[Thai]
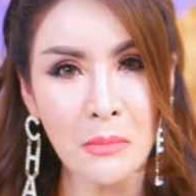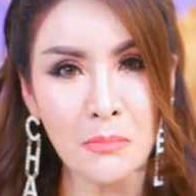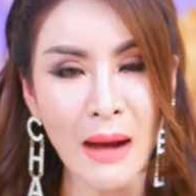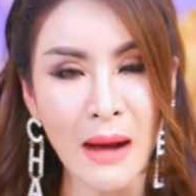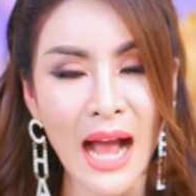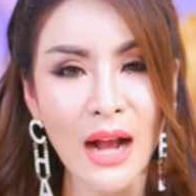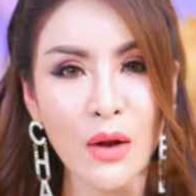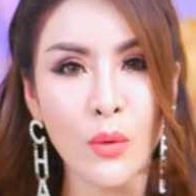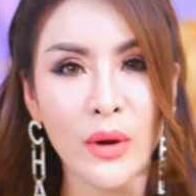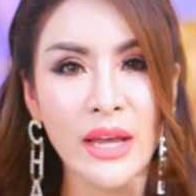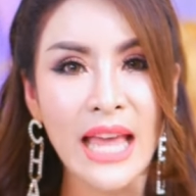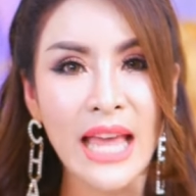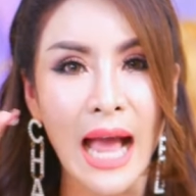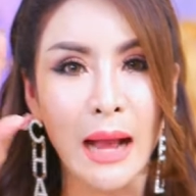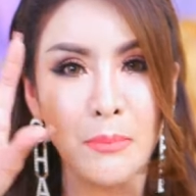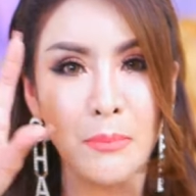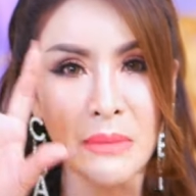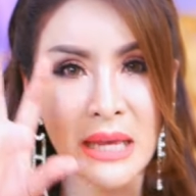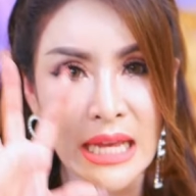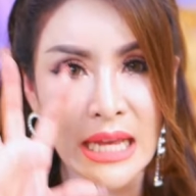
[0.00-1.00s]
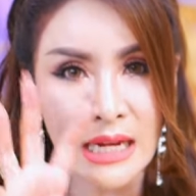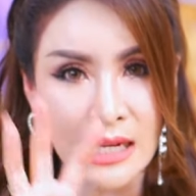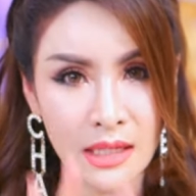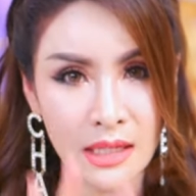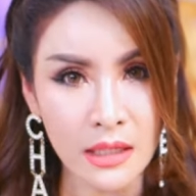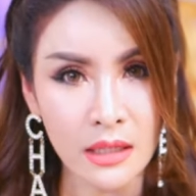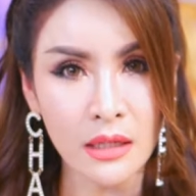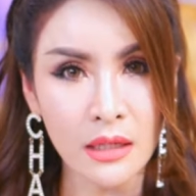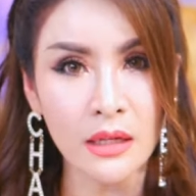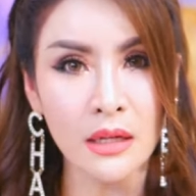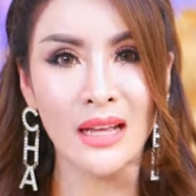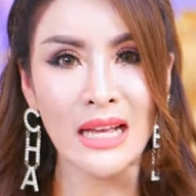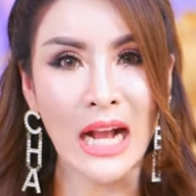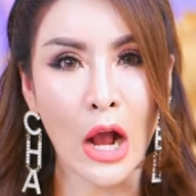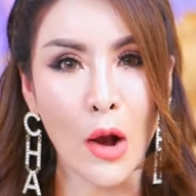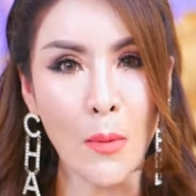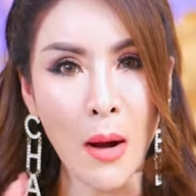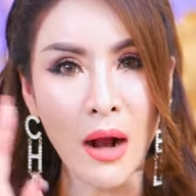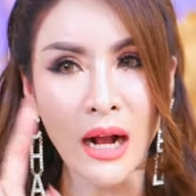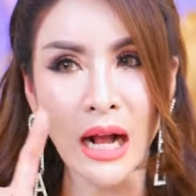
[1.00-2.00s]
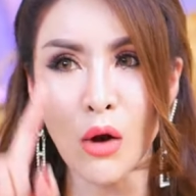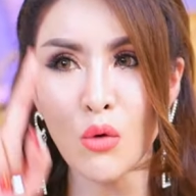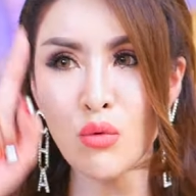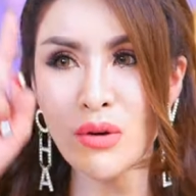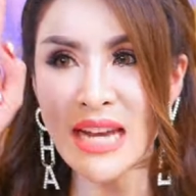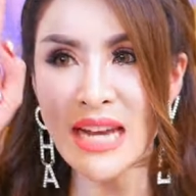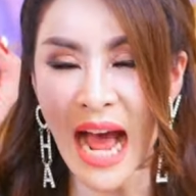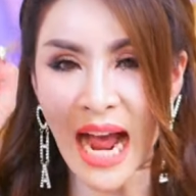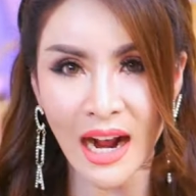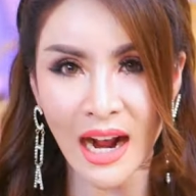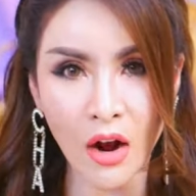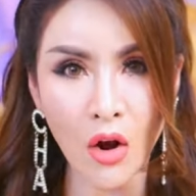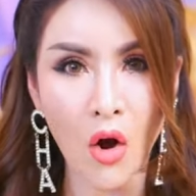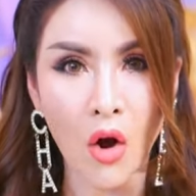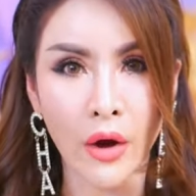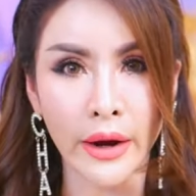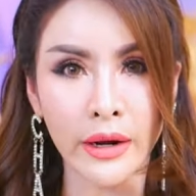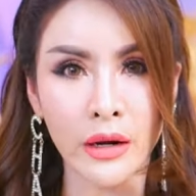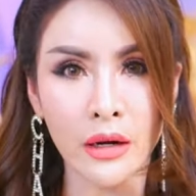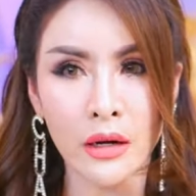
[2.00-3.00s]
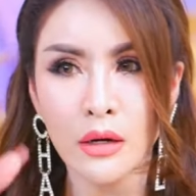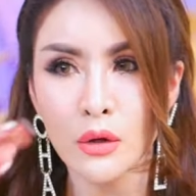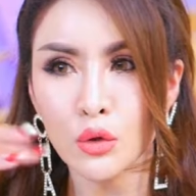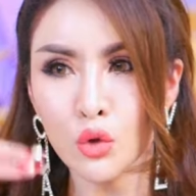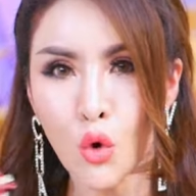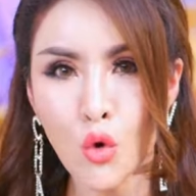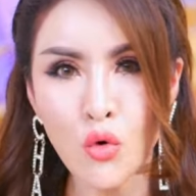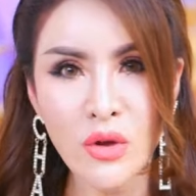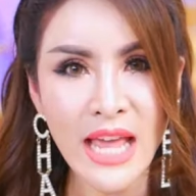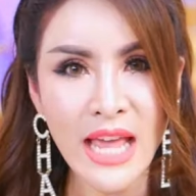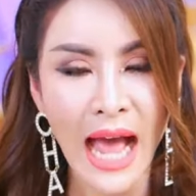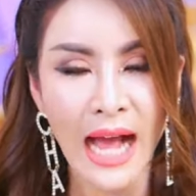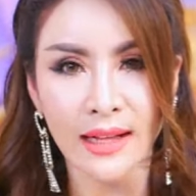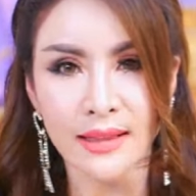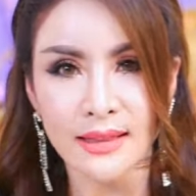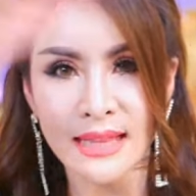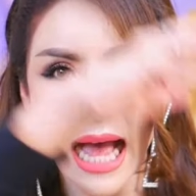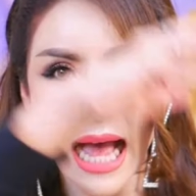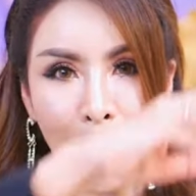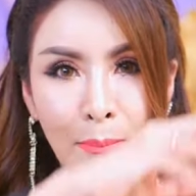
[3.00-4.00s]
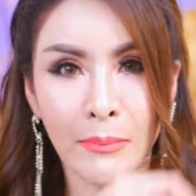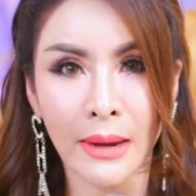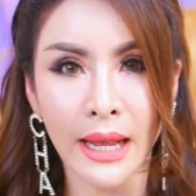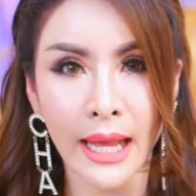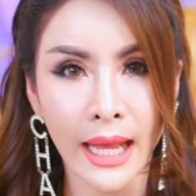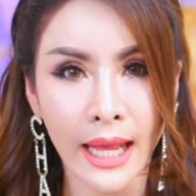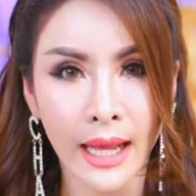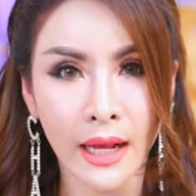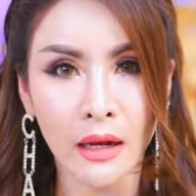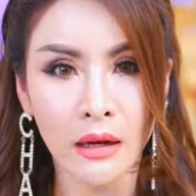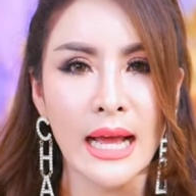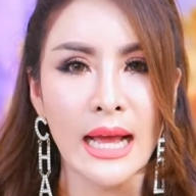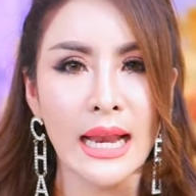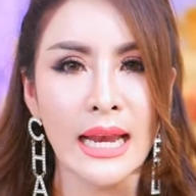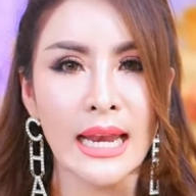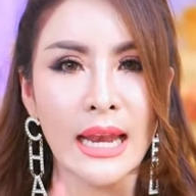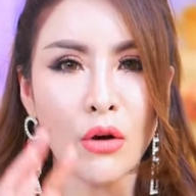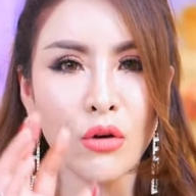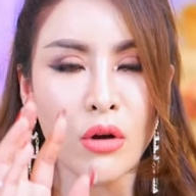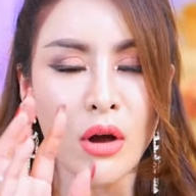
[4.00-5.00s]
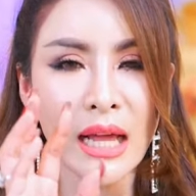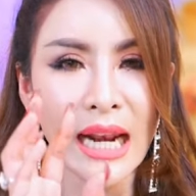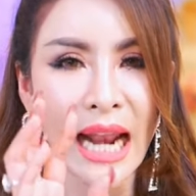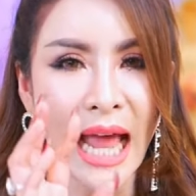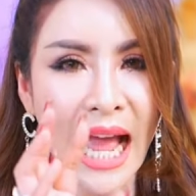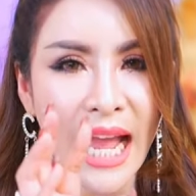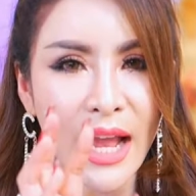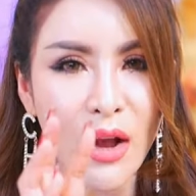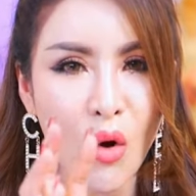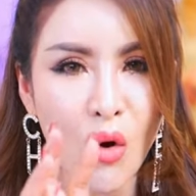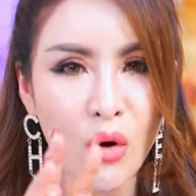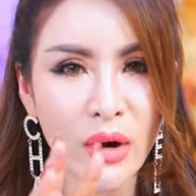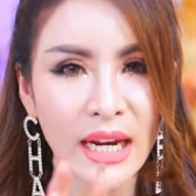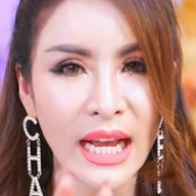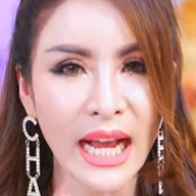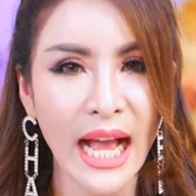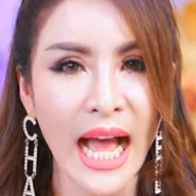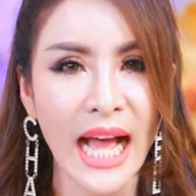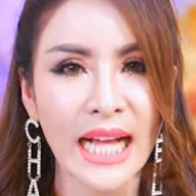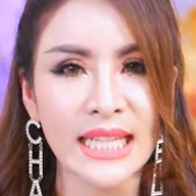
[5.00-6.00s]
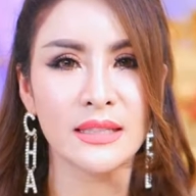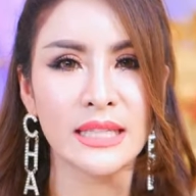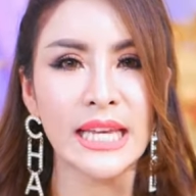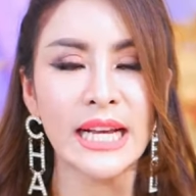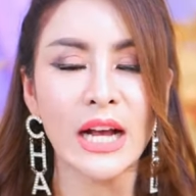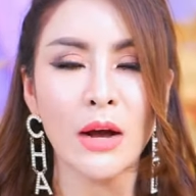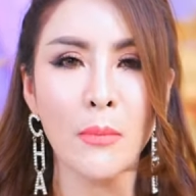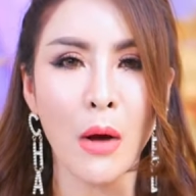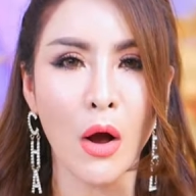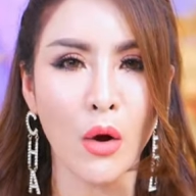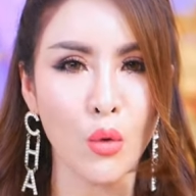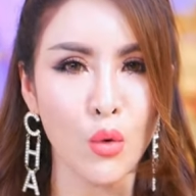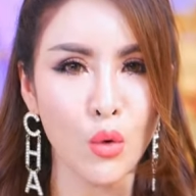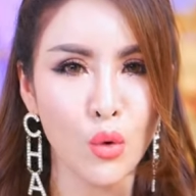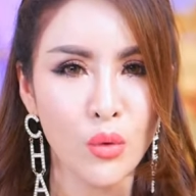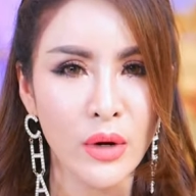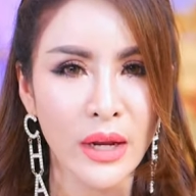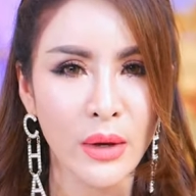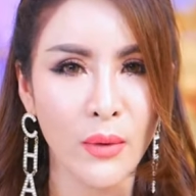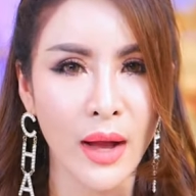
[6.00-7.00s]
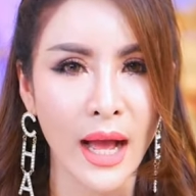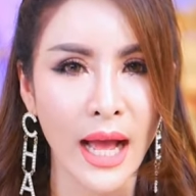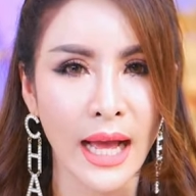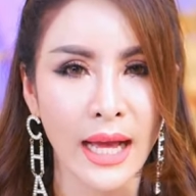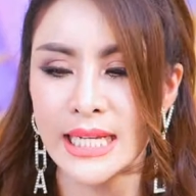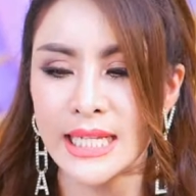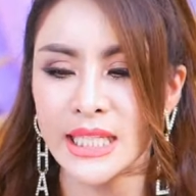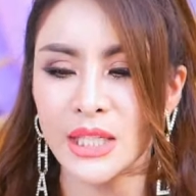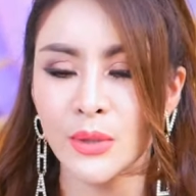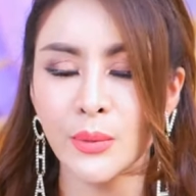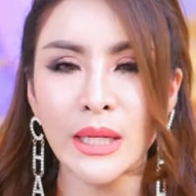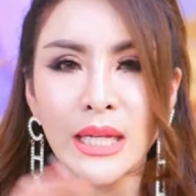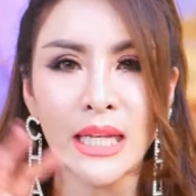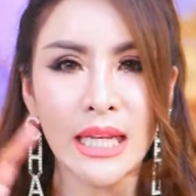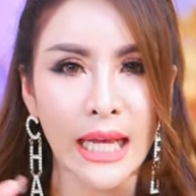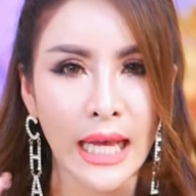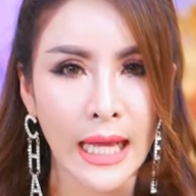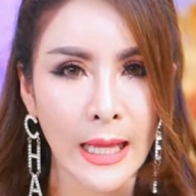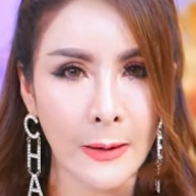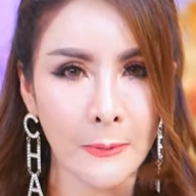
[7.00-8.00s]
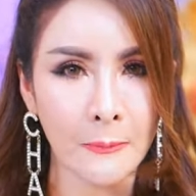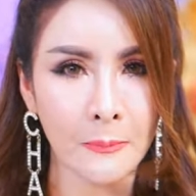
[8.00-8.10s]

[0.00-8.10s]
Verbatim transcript: มากกว่าอยากมีเงิน เขาบอกเขาดังก่อนทุกอย่างตามมาเอง แล้วก็หลายคนนะคะที่เขาบอกคุณลุงเลยว่าชีวิตเนี้ย